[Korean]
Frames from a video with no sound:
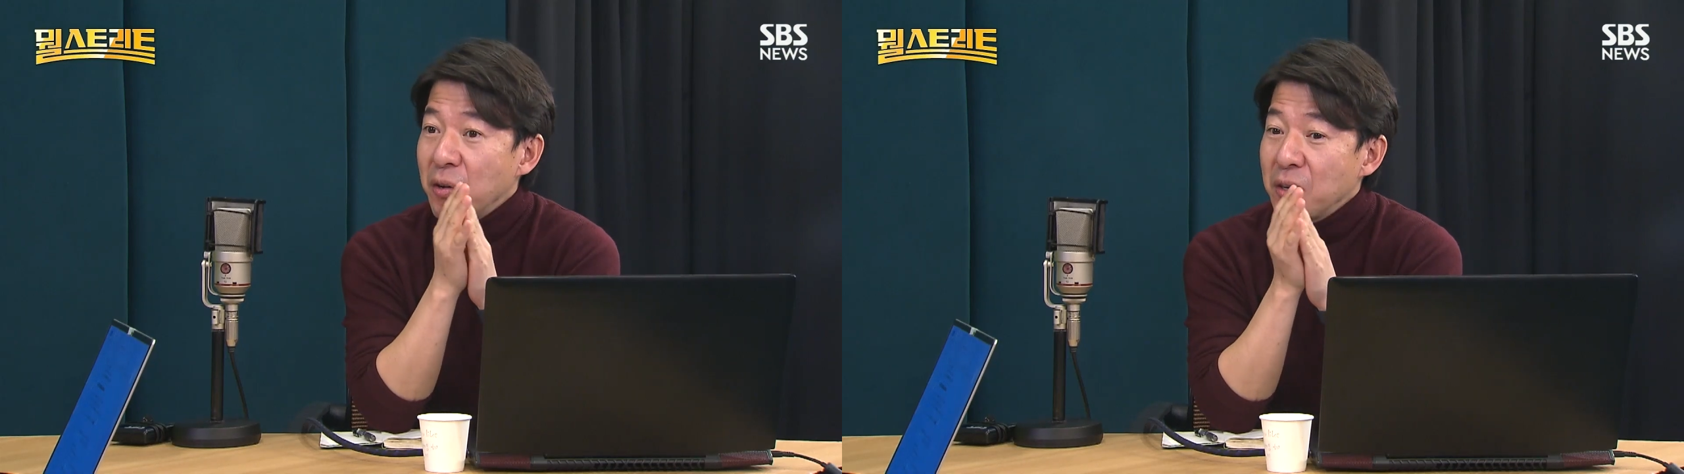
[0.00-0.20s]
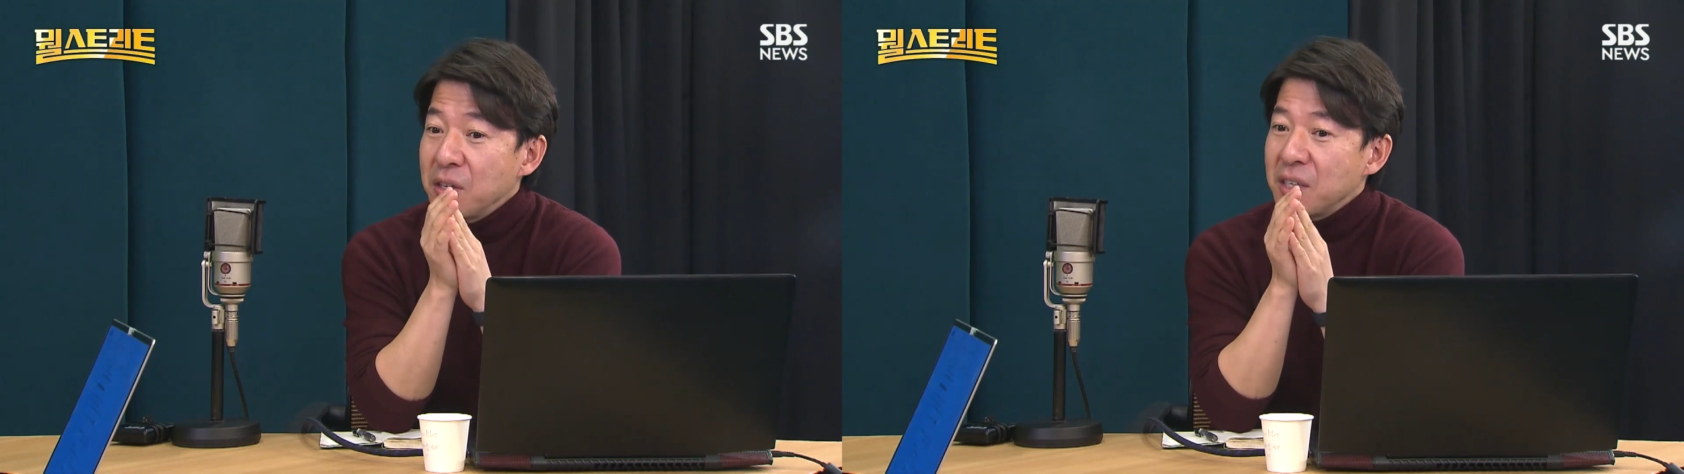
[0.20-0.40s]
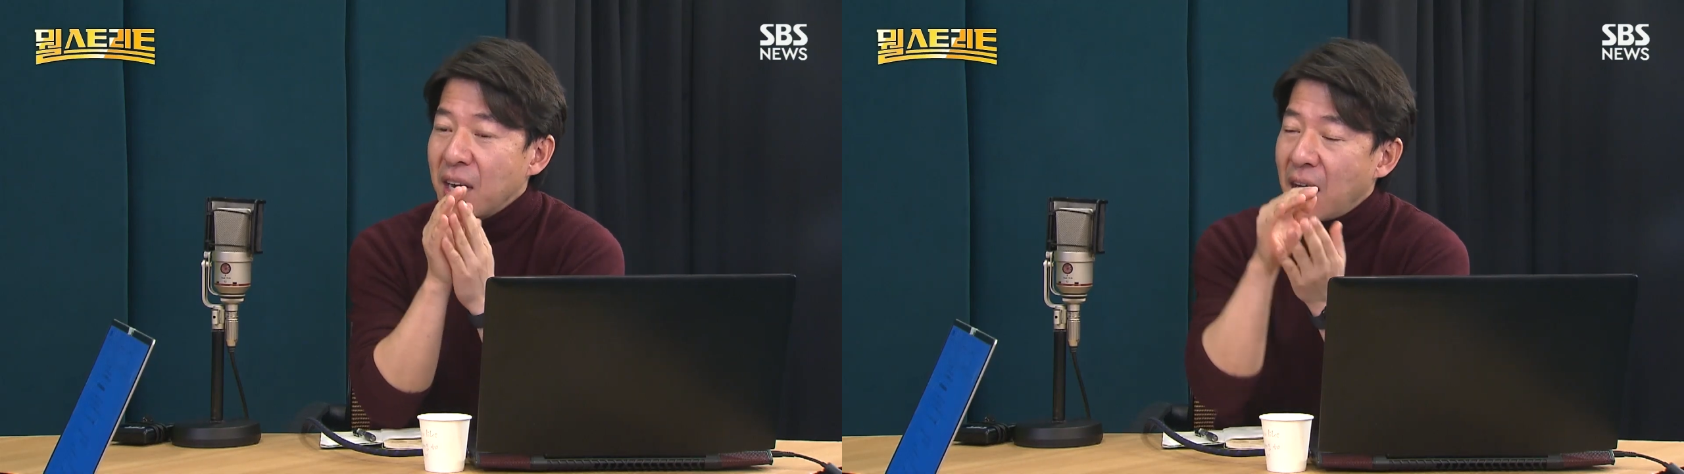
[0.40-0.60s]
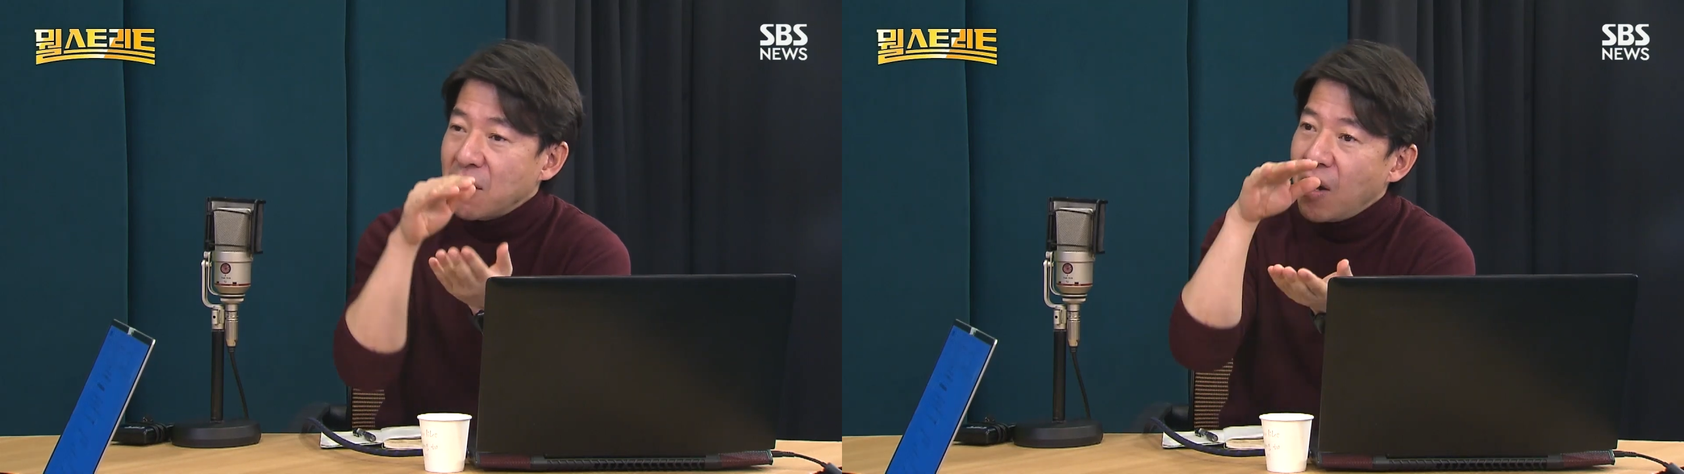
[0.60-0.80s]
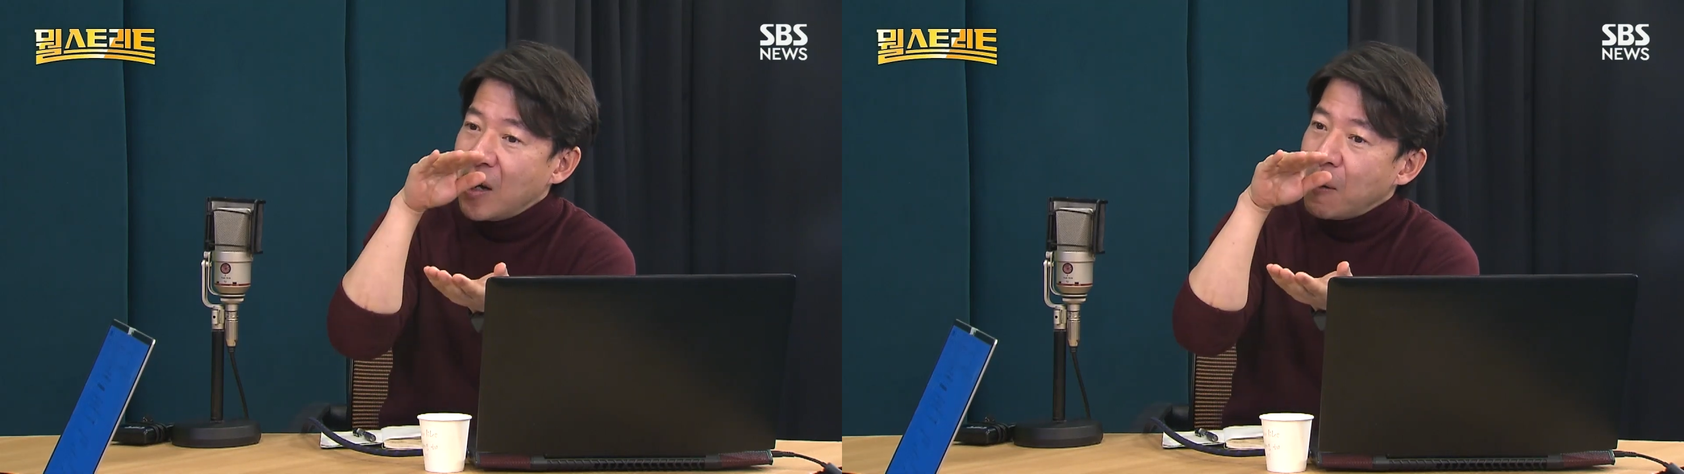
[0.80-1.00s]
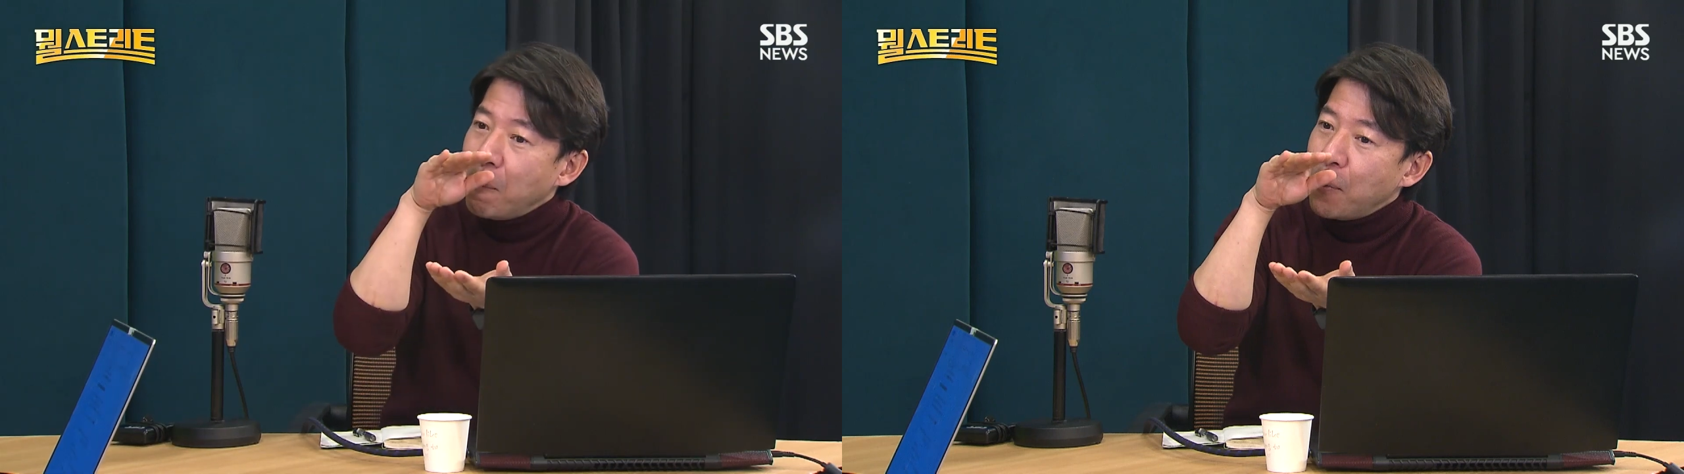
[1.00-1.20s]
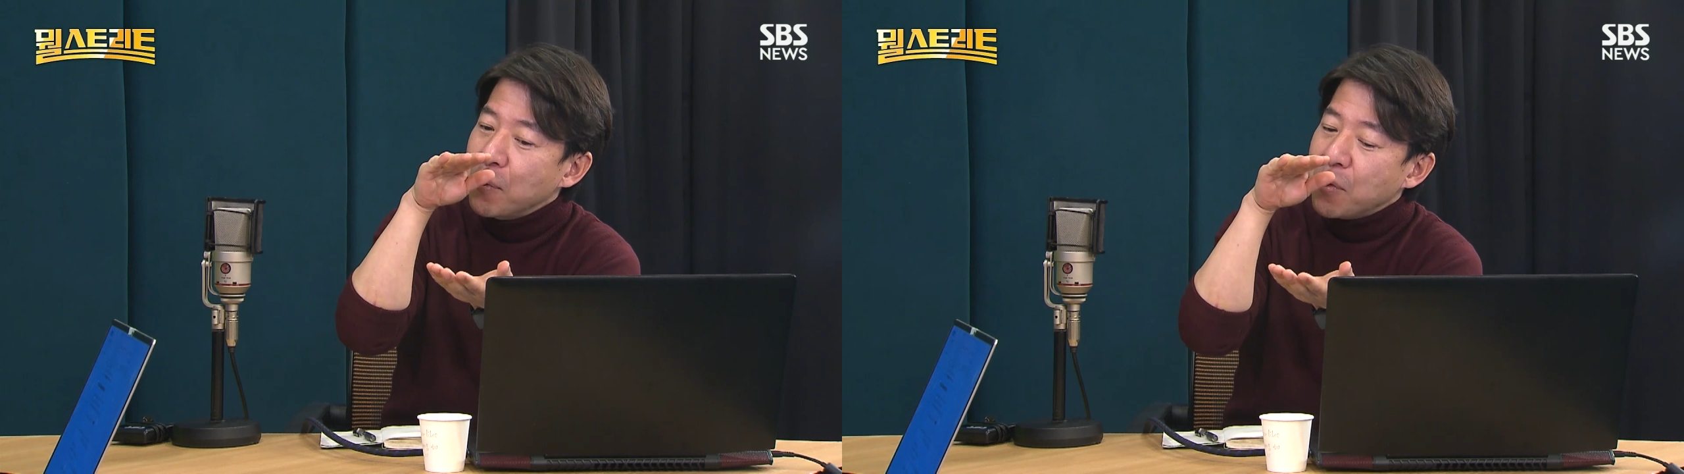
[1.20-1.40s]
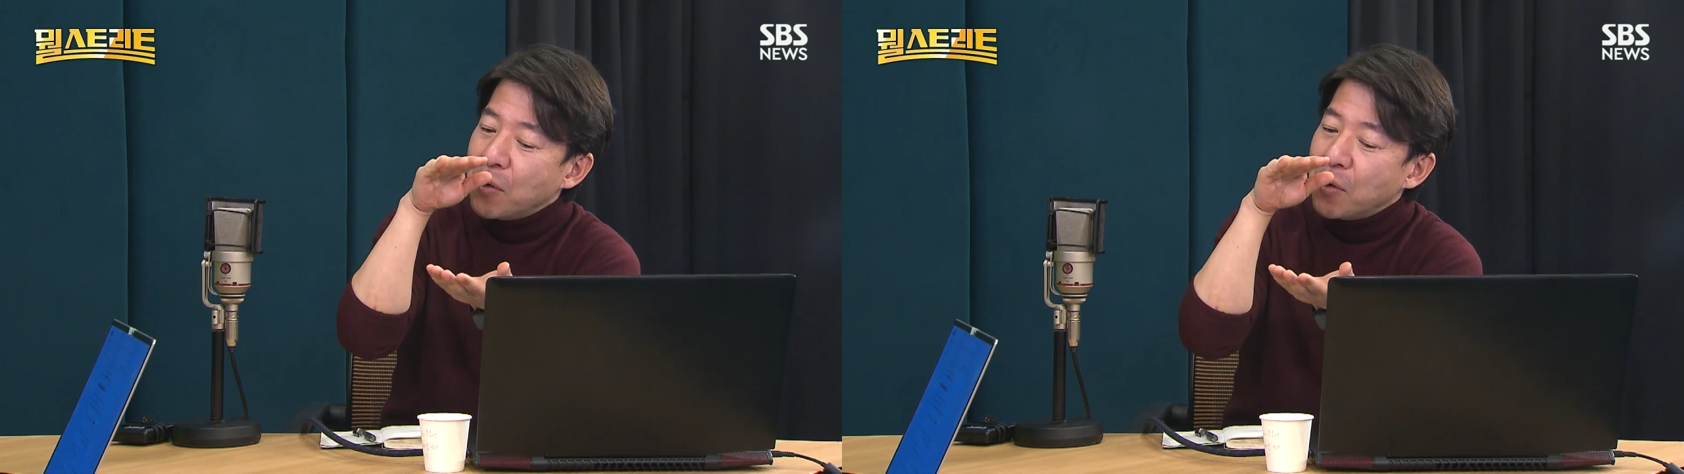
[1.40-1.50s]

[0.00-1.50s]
여기 이제 가격 하락폭을